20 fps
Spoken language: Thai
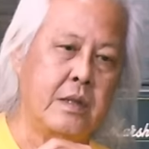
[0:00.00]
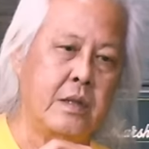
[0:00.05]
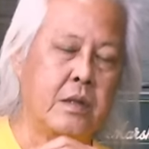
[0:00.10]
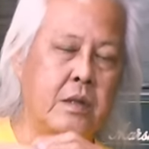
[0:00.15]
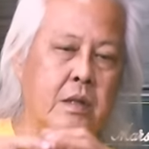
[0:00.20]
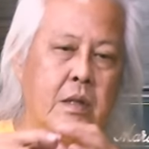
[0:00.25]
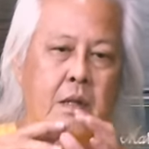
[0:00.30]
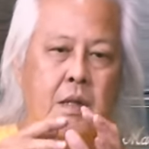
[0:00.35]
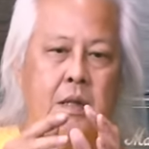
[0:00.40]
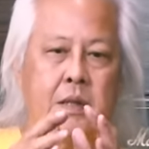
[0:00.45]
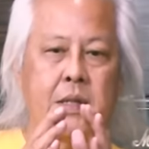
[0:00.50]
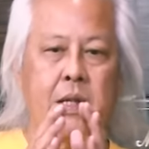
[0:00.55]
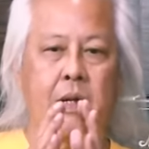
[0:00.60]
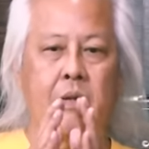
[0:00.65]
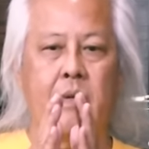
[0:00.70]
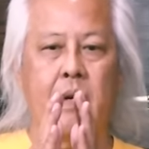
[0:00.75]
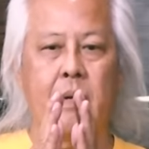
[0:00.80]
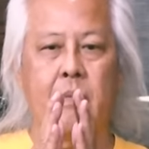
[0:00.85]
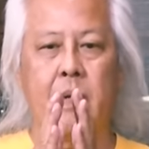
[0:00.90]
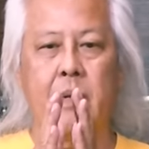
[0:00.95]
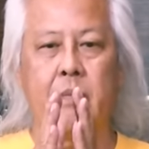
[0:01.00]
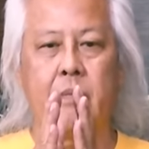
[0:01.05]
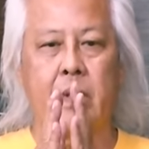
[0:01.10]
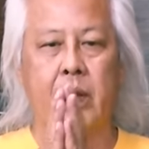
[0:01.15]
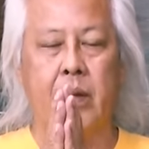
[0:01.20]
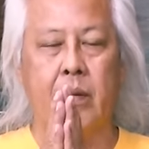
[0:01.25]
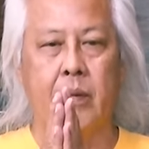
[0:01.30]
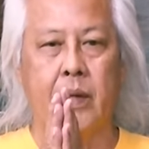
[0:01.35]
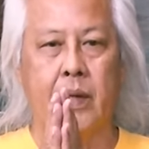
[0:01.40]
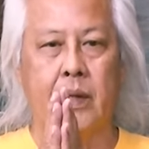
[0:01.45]
อยู่ต้องเข้าใจว่ามันเป
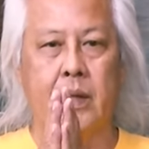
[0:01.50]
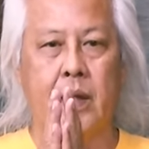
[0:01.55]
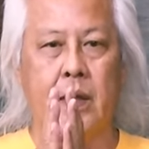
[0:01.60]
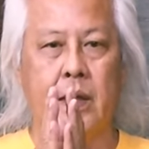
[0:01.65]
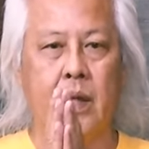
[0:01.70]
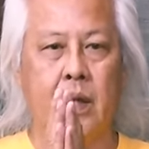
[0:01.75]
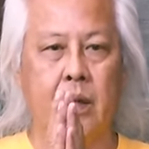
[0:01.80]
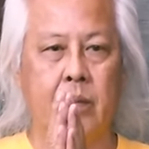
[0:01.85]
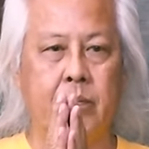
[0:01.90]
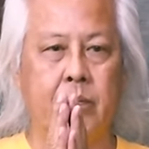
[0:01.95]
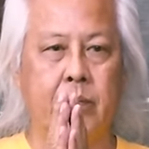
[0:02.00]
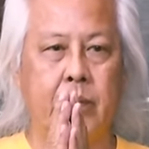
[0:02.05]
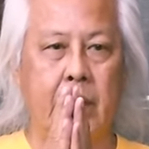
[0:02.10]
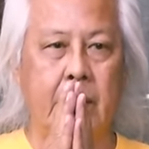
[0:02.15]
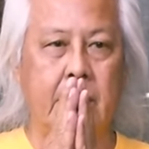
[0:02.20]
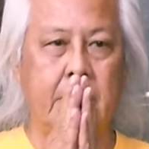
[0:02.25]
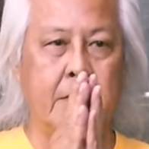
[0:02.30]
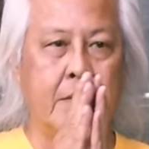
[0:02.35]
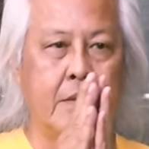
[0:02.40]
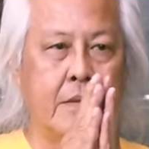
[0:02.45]
ลี่ยนไงแต่เดิมเป็น